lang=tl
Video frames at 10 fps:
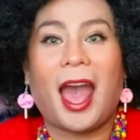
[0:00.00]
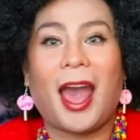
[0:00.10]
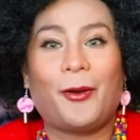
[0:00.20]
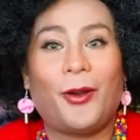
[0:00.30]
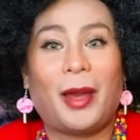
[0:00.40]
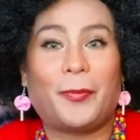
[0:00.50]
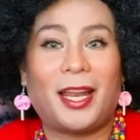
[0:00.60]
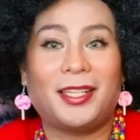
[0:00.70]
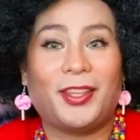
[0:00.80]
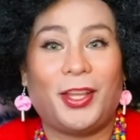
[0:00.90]
ako nga
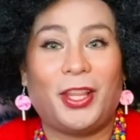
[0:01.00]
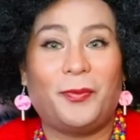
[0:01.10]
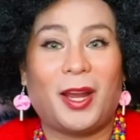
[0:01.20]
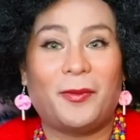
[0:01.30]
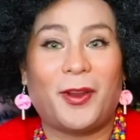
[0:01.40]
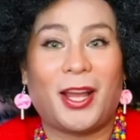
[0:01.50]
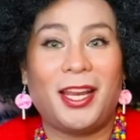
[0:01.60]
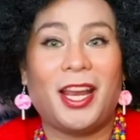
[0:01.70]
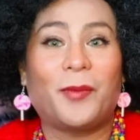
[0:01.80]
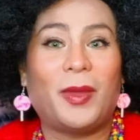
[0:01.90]
pala si Tita
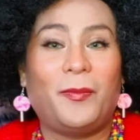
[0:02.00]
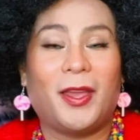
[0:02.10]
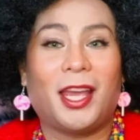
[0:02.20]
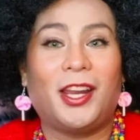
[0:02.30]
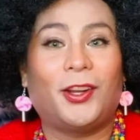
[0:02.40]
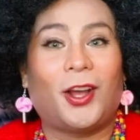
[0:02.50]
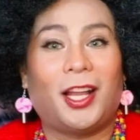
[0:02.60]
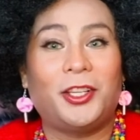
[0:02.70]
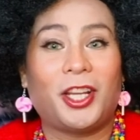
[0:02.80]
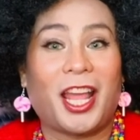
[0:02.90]
Barbara na nagbibigay ng
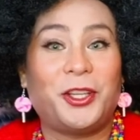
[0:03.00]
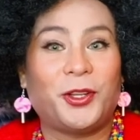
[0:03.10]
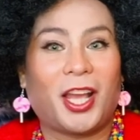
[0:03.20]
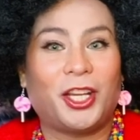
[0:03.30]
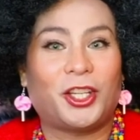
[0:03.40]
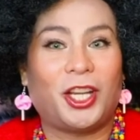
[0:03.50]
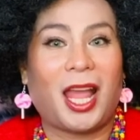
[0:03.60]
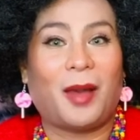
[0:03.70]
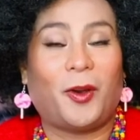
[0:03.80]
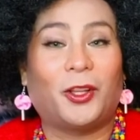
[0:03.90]
knowledge and
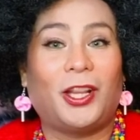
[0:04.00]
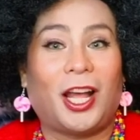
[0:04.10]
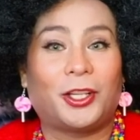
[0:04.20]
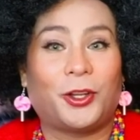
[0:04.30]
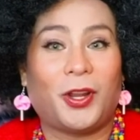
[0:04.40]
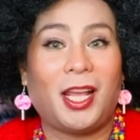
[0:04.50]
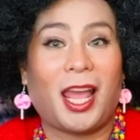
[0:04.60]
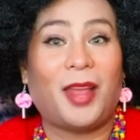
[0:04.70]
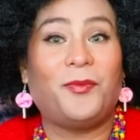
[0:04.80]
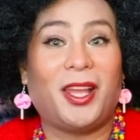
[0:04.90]
education about luxury
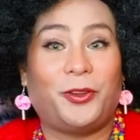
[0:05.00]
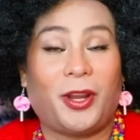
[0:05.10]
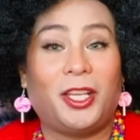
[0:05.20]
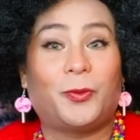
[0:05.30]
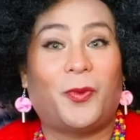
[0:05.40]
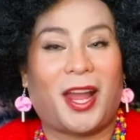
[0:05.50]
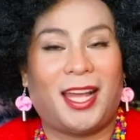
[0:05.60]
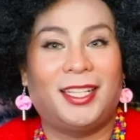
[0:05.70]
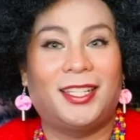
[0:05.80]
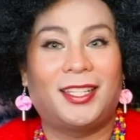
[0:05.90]
and mid-range
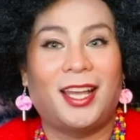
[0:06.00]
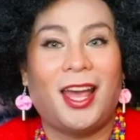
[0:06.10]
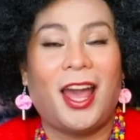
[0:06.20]
brands.